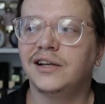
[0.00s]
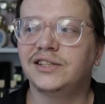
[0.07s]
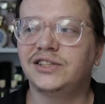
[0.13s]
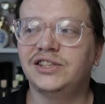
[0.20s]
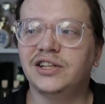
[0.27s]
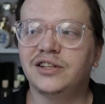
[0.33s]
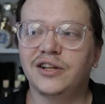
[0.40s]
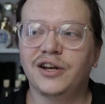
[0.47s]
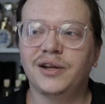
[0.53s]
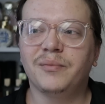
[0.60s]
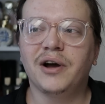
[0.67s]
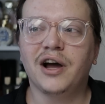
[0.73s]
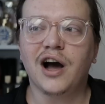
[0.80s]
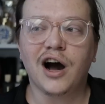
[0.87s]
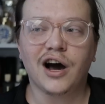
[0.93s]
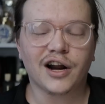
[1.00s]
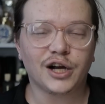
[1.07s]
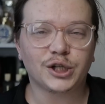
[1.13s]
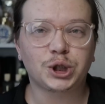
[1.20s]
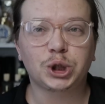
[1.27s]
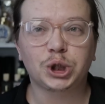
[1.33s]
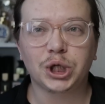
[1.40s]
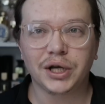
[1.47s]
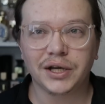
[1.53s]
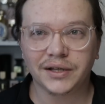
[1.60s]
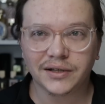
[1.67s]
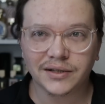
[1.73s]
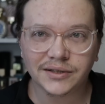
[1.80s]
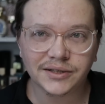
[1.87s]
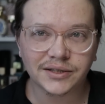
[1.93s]
сделали мы
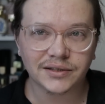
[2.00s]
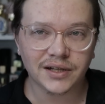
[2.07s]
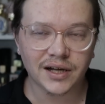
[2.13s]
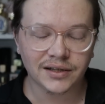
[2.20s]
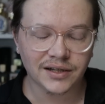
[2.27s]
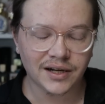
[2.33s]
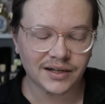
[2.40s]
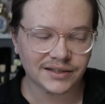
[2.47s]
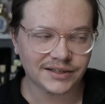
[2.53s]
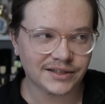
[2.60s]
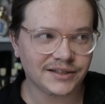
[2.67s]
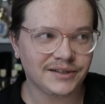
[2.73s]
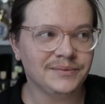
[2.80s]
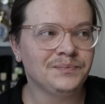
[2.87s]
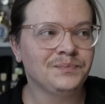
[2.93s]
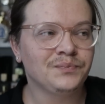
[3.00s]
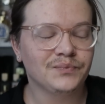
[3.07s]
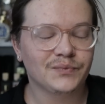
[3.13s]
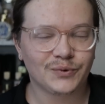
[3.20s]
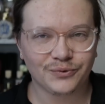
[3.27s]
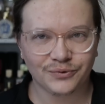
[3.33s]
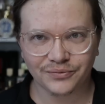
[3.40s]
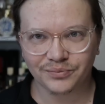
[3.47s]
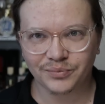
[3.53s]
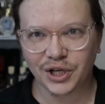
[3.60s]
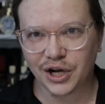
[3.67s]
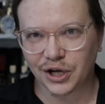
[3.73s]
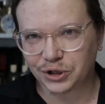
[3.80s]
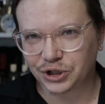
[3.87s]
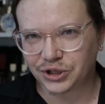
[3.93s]
орошение с адоназой ну,
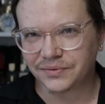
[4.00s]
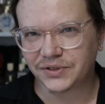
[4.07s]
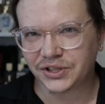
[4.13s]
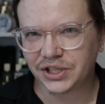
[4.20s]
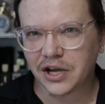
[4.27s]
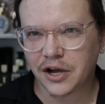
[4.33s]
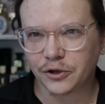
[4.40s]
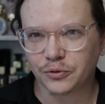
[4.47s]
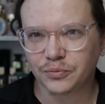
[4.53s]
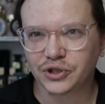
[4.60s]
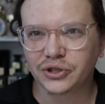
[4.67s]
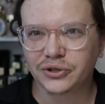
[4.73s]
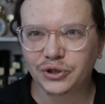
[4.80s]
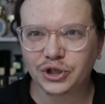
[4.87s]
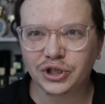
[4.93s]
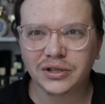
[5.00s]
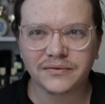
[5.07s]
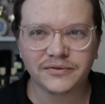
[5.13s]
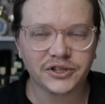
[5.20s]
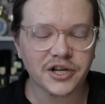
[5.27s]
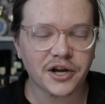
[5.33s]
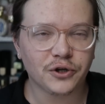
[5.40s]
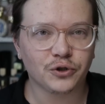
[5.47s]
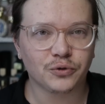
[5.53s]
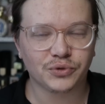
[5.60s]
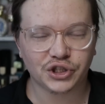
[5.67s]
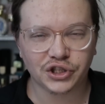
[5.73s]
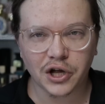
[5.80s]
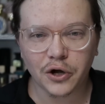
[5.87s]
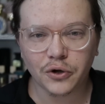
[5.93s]
мне кажется, все о нем слышали, все о нем
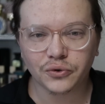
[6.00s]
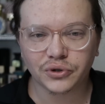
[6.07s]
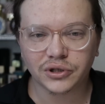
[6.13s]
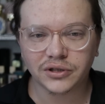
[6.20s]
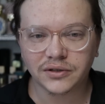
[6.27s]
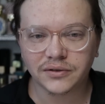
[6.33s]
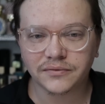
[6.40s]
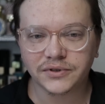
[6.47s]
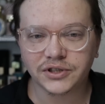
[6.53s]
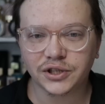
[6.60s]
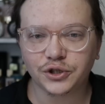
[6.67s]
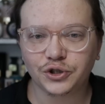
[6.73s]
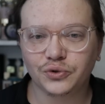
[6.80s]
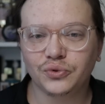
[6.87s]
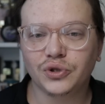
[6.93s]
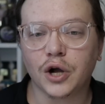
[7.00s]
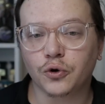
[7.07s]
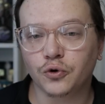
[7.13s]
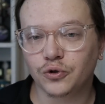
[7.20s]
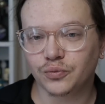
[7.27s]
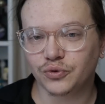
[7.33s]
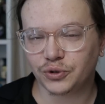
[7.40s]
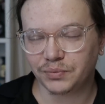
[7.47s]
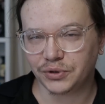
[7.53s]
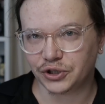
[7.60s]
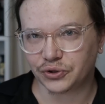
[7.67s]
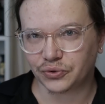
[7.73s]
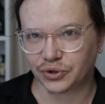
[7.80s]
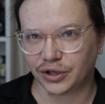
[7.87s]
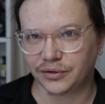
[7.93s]
знают, и все ждут какую-нибудь
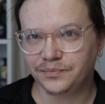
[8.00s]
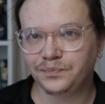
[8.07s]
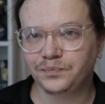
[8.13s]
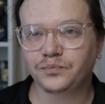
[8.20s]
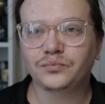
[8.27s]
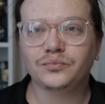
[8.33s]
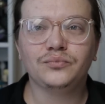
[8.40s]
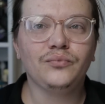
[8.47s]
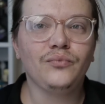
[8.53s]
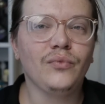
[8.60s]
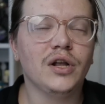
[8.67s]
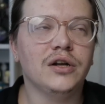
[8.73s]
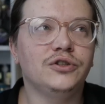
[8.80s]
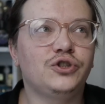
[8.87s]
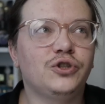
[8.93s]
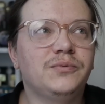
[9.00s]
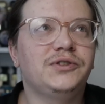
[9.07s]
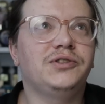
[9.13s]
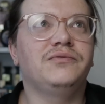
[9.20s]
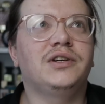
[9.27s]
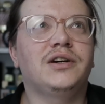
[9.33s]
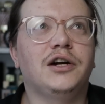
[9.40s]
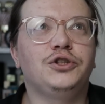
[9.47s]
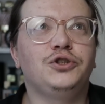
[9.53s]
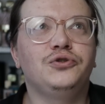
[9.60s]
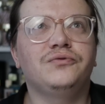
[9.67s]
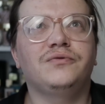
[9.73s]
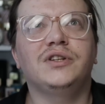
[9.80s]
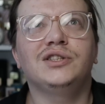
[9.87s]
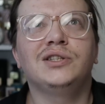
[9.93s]
письку, да? Собственно,
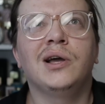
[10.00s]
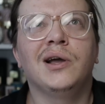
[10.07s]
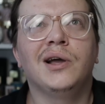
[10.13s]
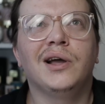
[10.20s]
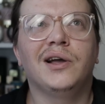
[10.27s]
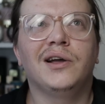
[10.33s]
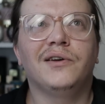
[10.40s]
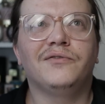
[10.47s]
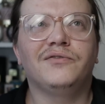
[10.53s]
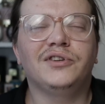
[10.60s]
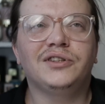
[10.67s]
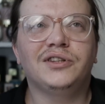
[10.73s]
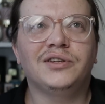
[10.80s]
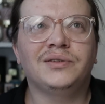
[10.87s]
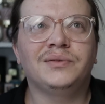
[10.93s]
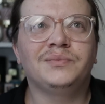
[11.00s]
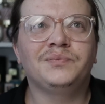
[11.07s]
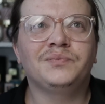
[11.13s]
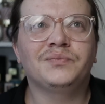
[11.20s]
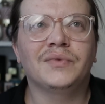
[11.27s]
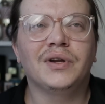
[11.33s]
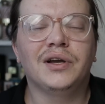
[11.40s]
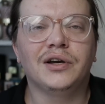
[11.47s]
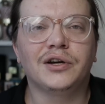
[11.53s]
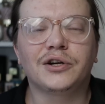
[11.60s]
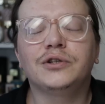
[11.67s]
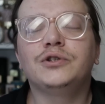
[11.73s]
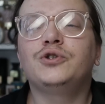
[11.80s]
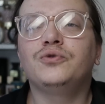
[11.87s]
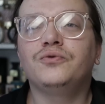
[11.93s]
хочу вас в этом
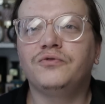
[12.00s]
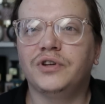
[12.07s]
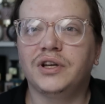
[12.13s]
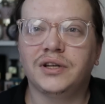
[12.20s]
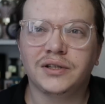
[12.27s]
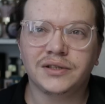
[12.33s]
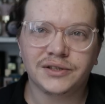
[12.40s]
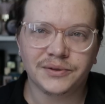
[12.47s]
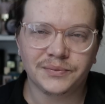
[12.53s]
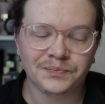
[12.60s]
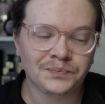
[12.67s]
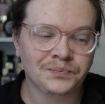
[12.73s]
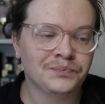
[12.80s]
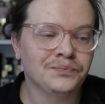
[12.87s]
разуверить.